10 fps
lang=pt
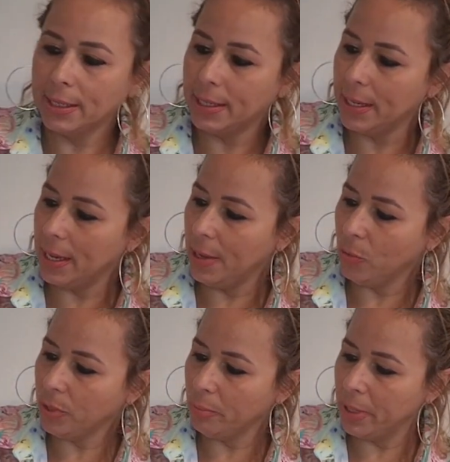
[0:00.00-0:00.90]
que
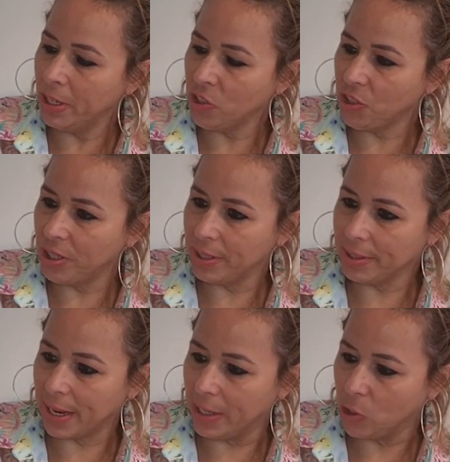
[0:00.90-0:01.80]
eu também achei
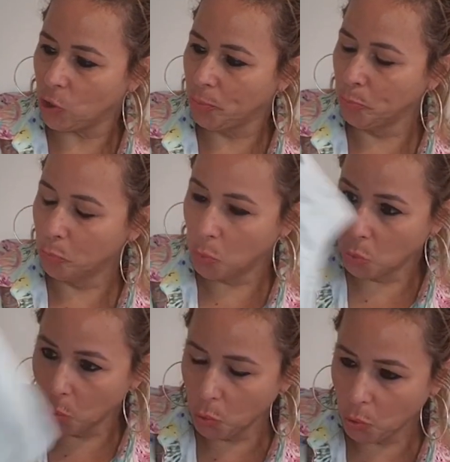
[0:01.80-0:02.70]
atrás
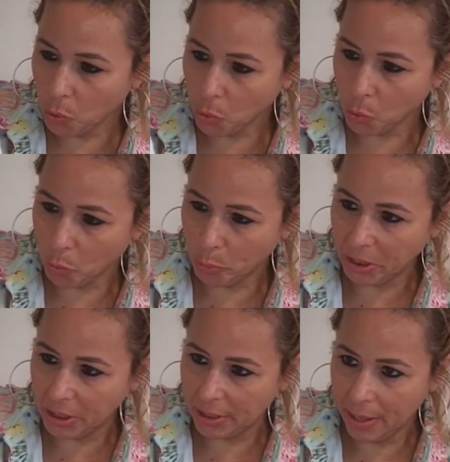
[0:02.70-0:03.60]
muito
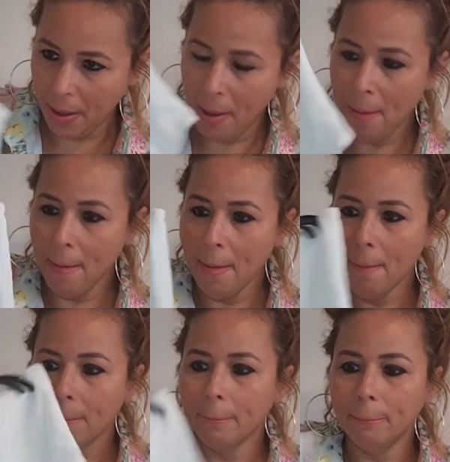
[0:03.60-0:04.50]
comprida,
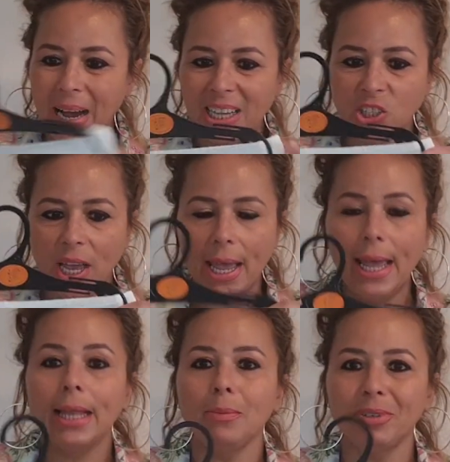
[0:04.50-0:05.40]
mas
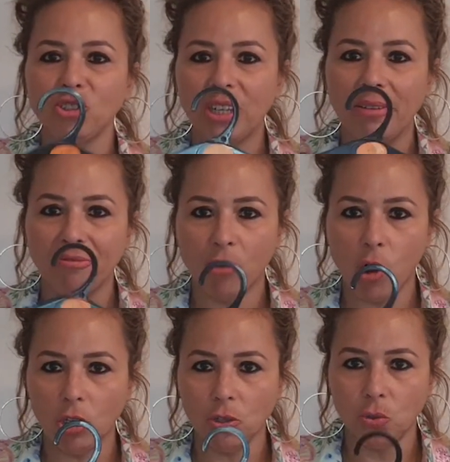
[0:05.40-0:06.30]
ela para tirar
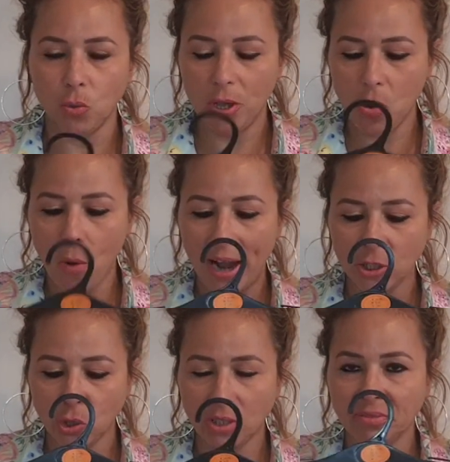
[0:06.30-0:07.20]
foto, eu
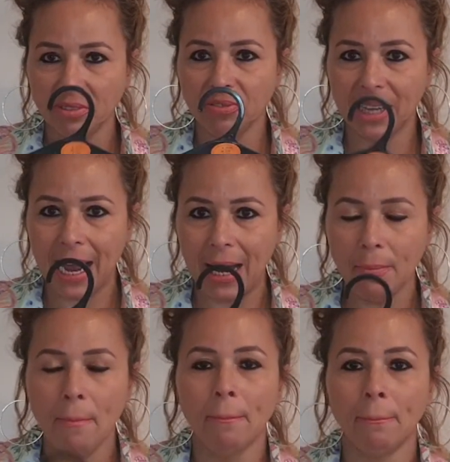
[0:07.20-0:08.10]
acho que vai
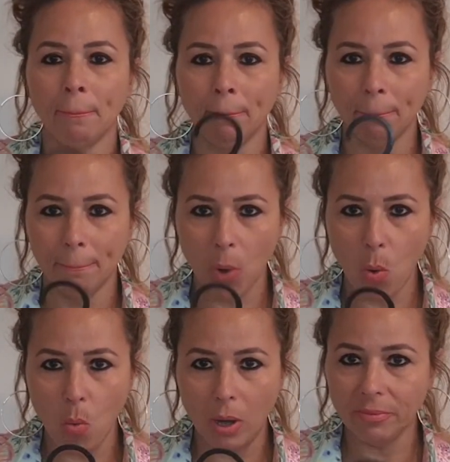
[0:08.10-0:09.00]
ficar
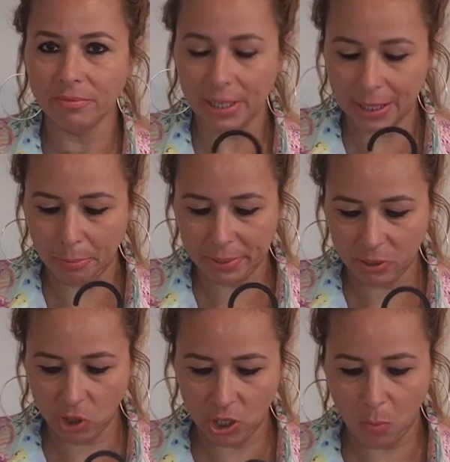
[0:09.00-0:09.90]
boa. Vai dar para
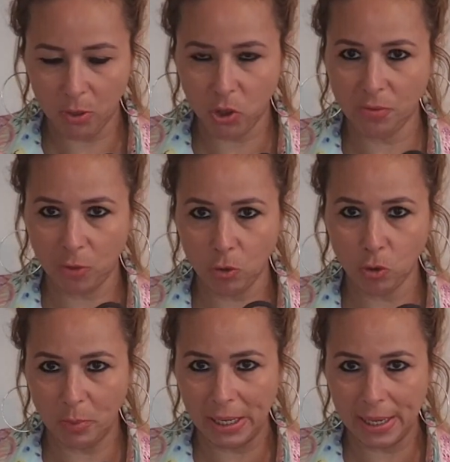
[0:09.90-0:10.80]
tirar umas fotos
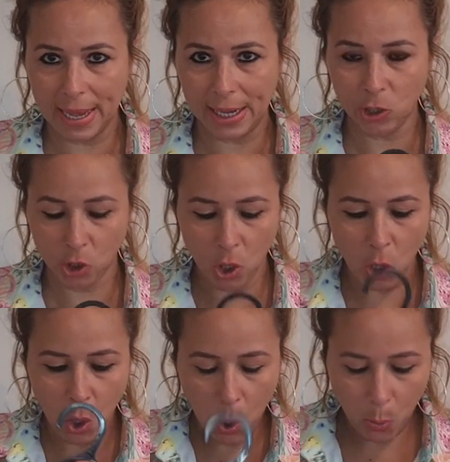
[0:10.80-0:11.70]
bem legais
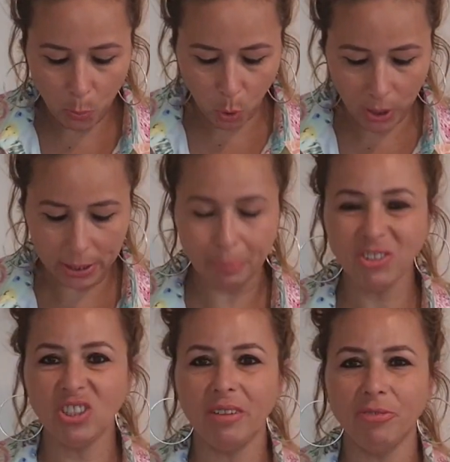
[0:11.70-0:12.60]
porque para
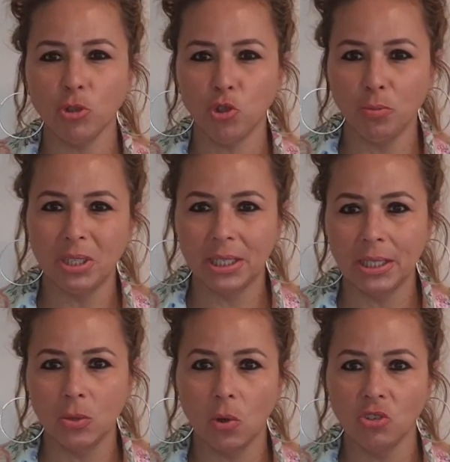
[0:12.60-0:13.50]
tirar foto de
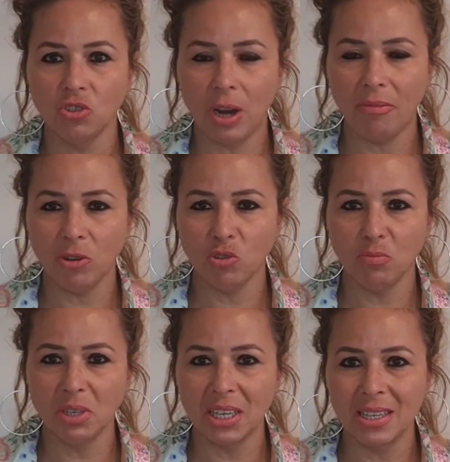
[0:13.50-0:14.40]
biquíni, eu gosto de tirar foto de
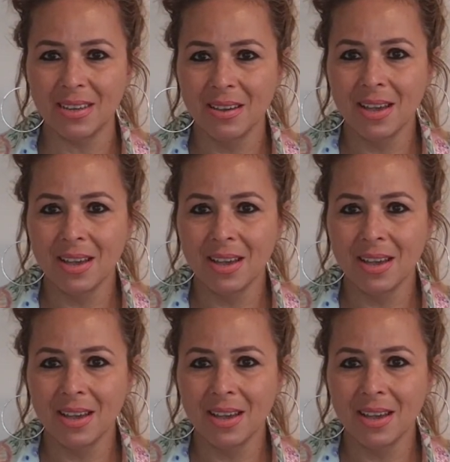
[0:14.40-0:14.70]
biquíni